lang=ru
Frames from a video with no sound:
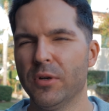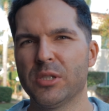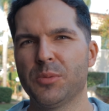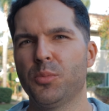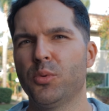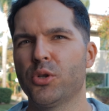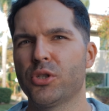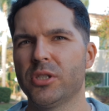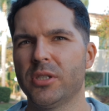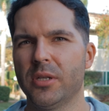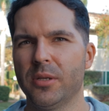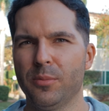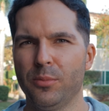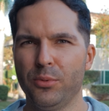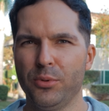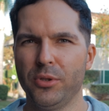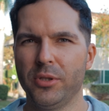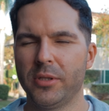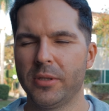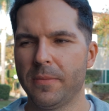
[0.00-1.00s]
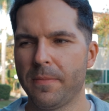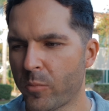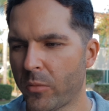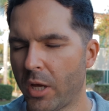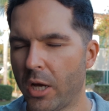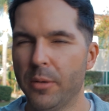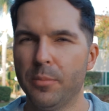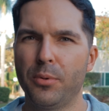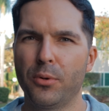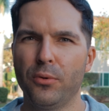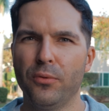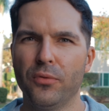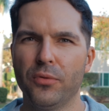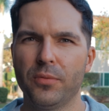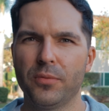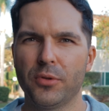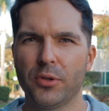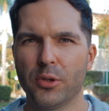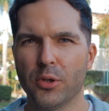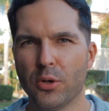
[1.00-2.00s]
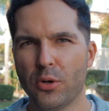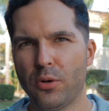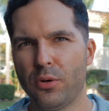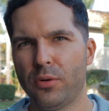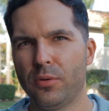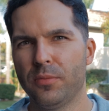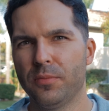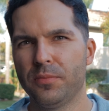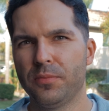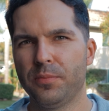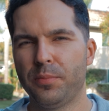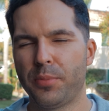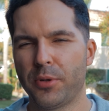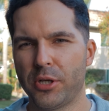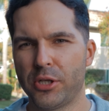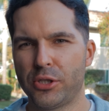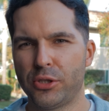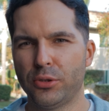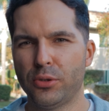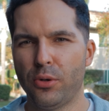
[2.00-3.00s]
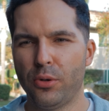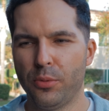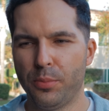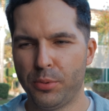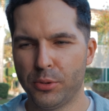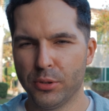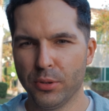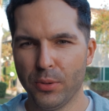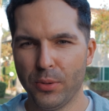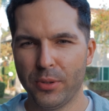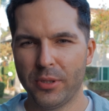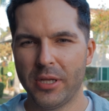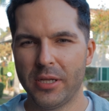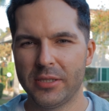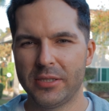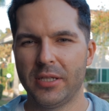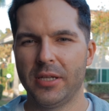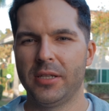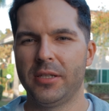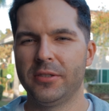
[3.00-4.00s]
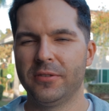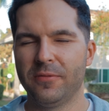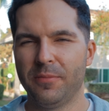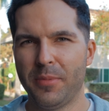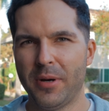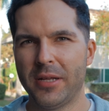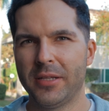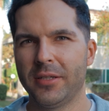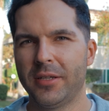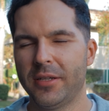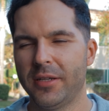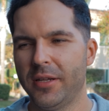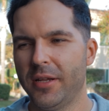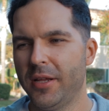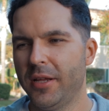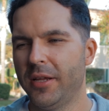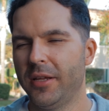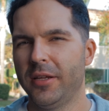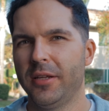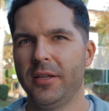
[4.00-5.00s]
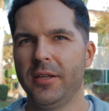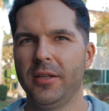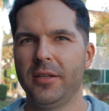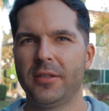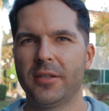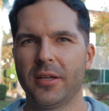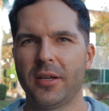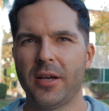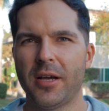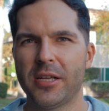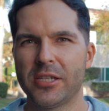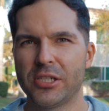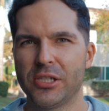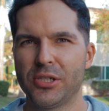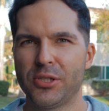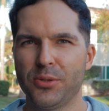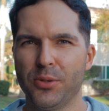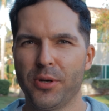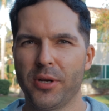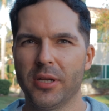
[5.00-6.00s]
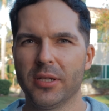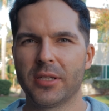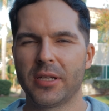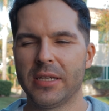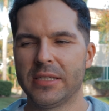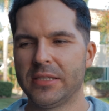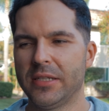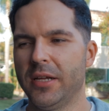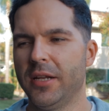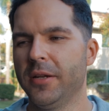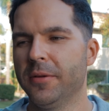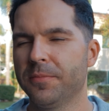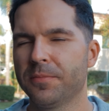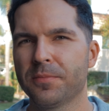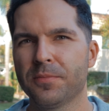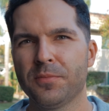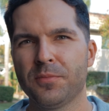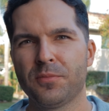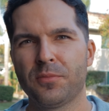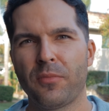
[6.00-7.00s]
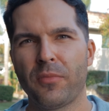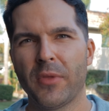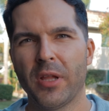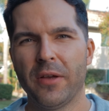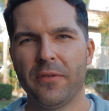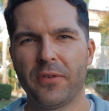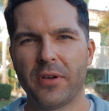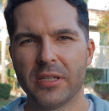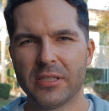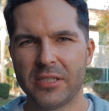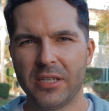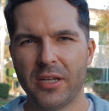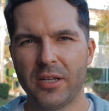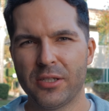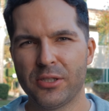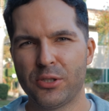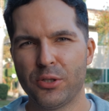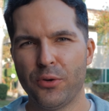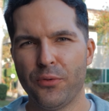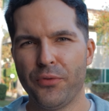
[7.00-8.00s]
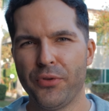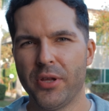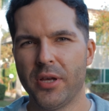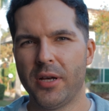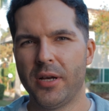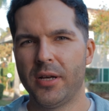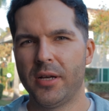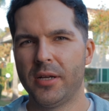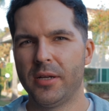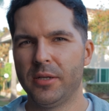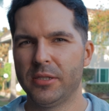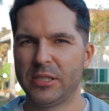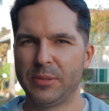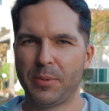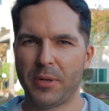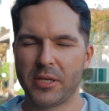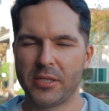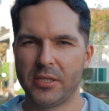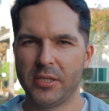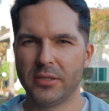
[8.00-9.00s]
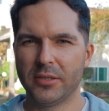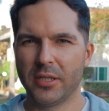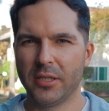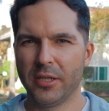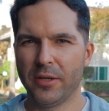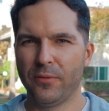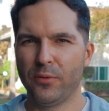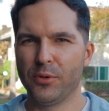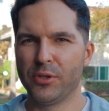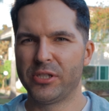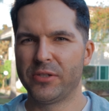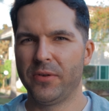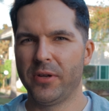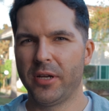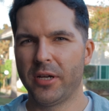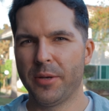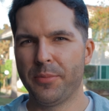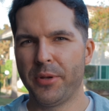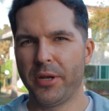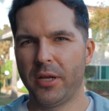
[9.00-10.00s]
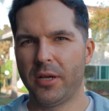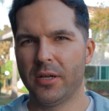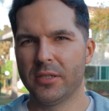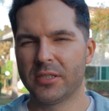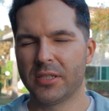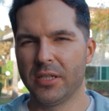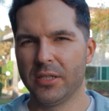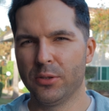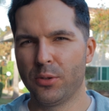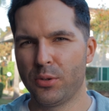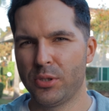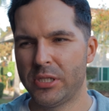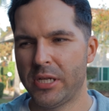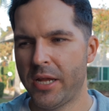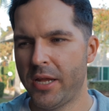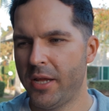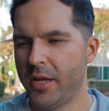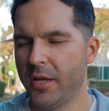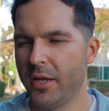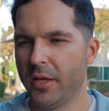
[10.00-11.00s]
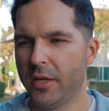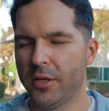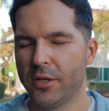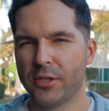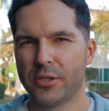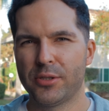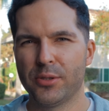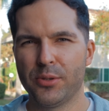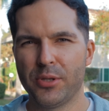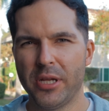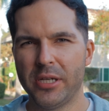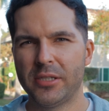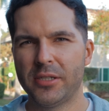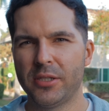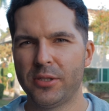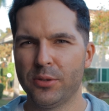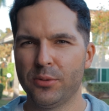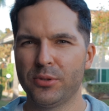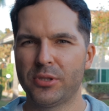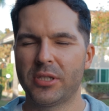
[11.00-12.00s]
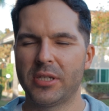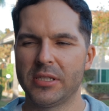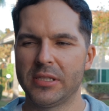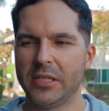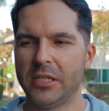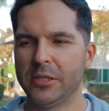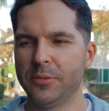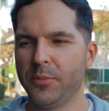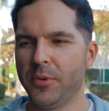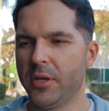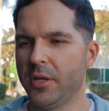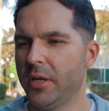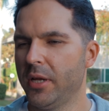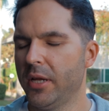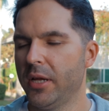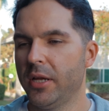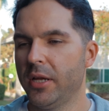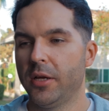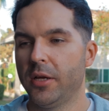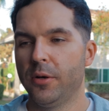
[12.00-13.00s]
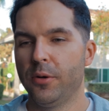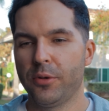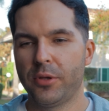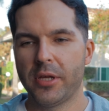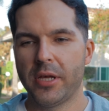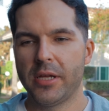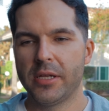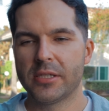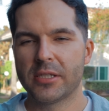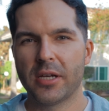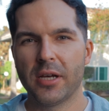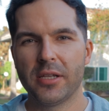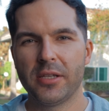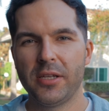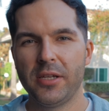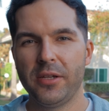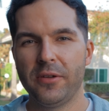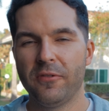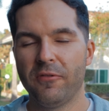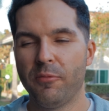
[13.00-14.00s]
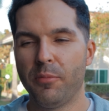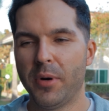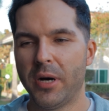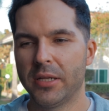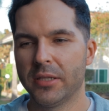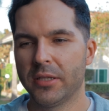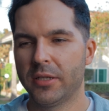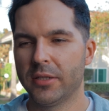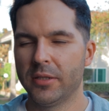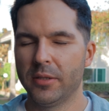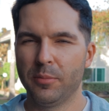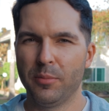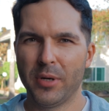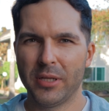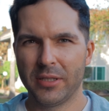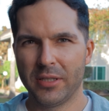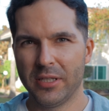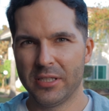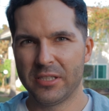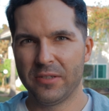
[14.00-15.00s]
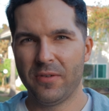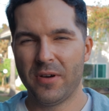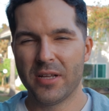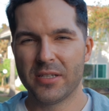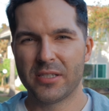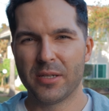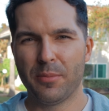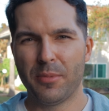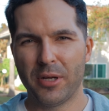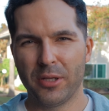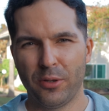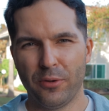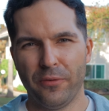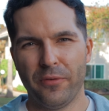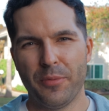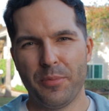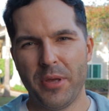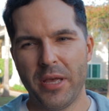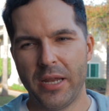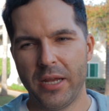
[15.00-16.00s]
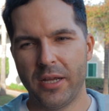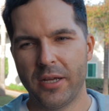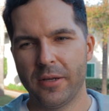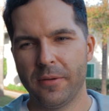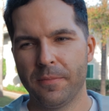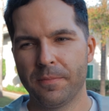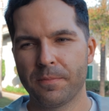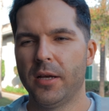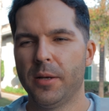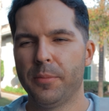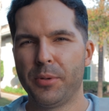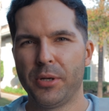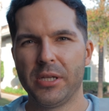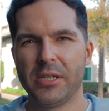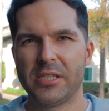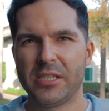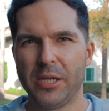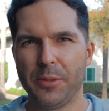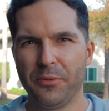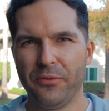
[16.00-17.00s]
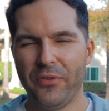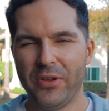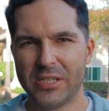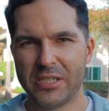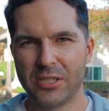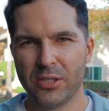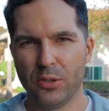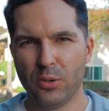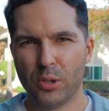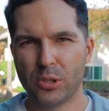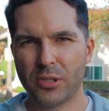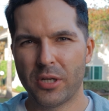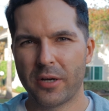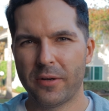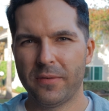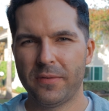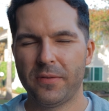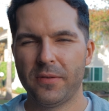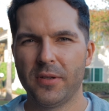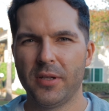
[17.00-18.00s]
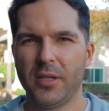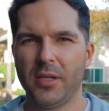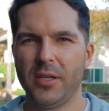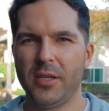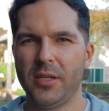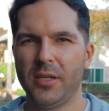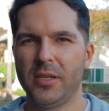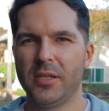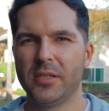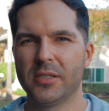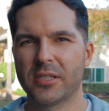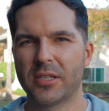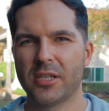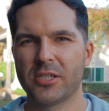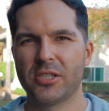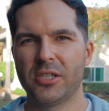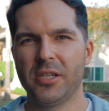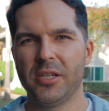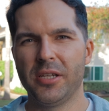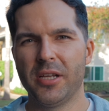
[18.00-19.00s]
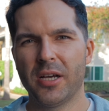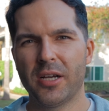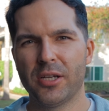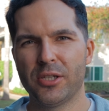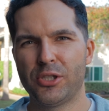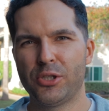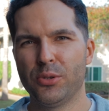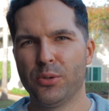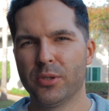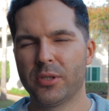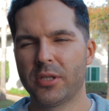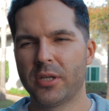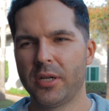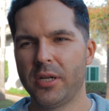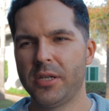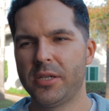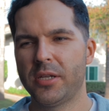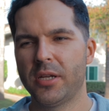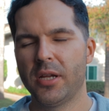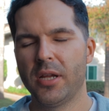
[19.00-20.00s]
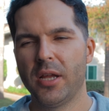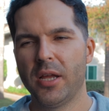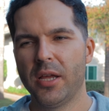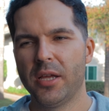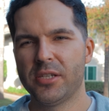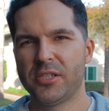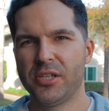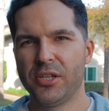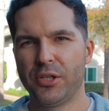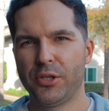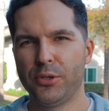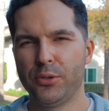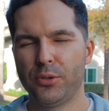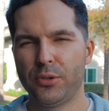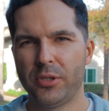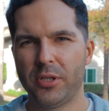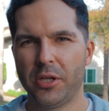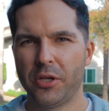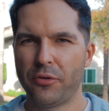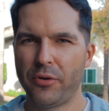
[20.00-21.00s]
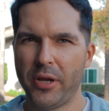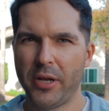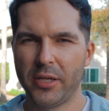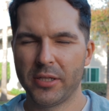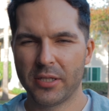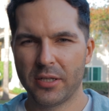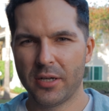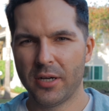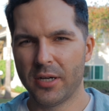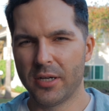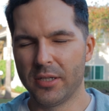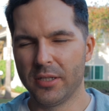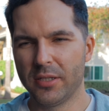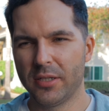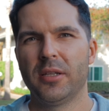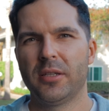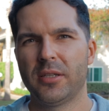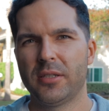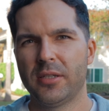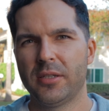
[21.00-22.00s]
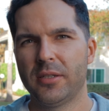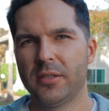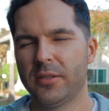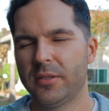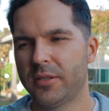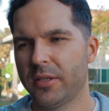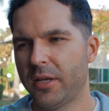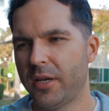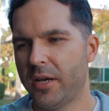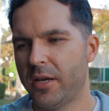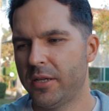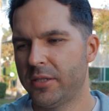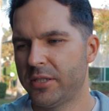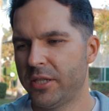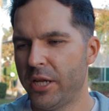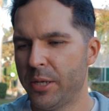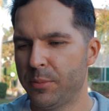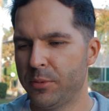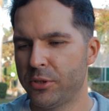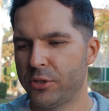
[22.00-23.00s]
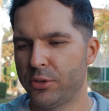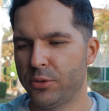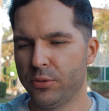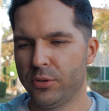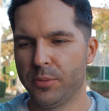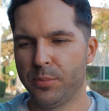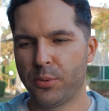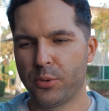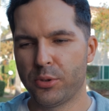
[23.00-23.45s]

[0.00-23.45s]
возможно, будет опрув. Но прошло полгода, сходил в банк, и такая же история, отказали. В конце концов, я спросил одного из своих американских друзей, что делать, и он сказал мне, окей, сходи в банк, банк называется Bank of America, принеси им 200 долларов и скажи, я хочу открыть Secured Credit Card. Это такая схема, что ты